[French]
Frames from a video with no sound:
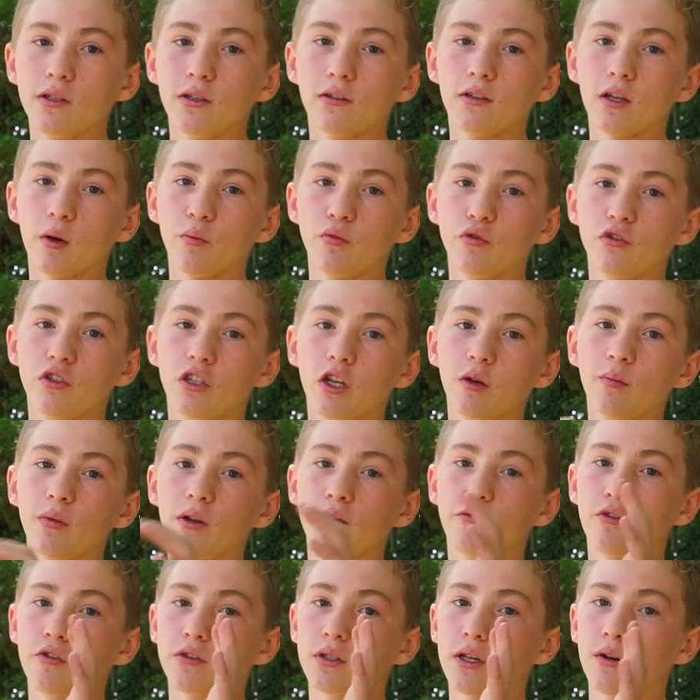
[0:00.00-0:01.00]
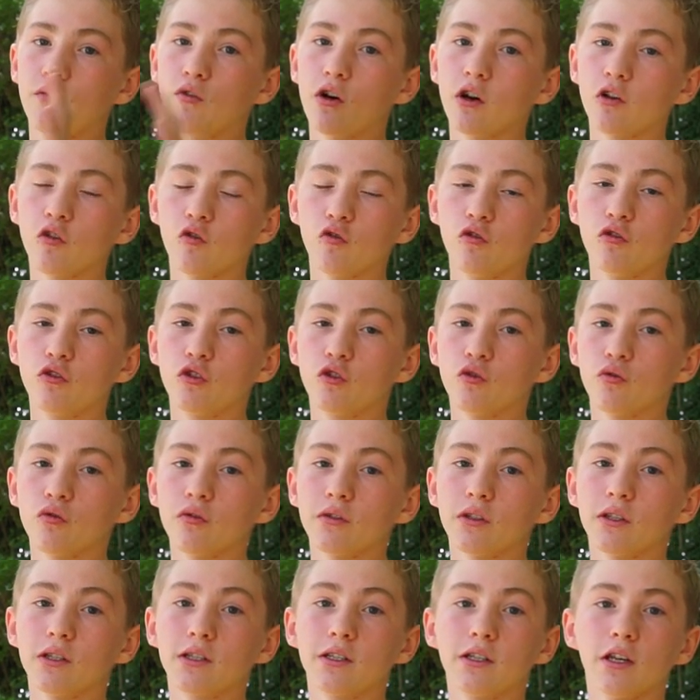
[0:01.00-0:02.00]
c'est un budget, mais il faut savoir que le son,
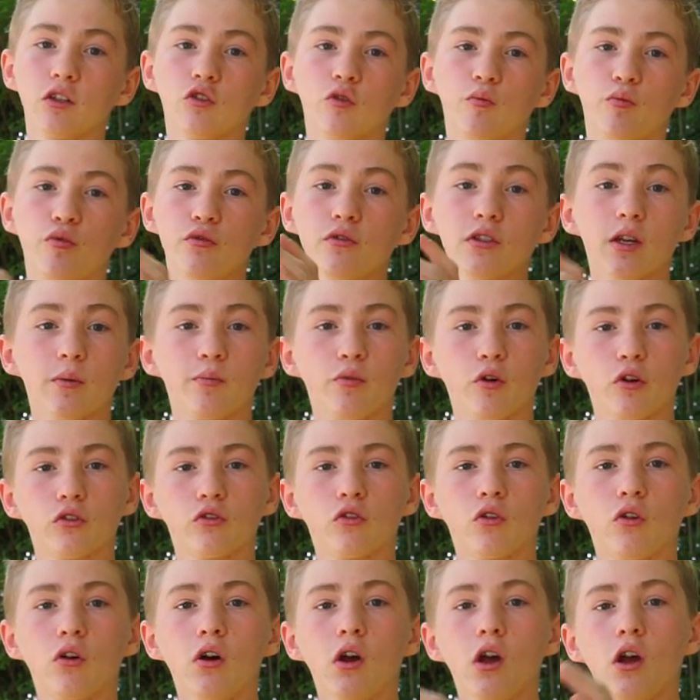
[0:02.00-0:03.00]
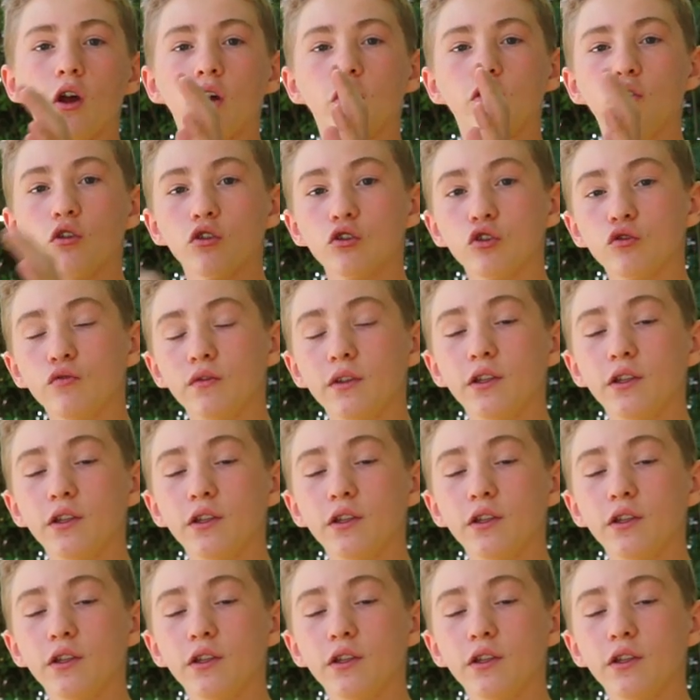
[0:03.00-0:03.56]
c'est ce qu'il y a de plus important dans une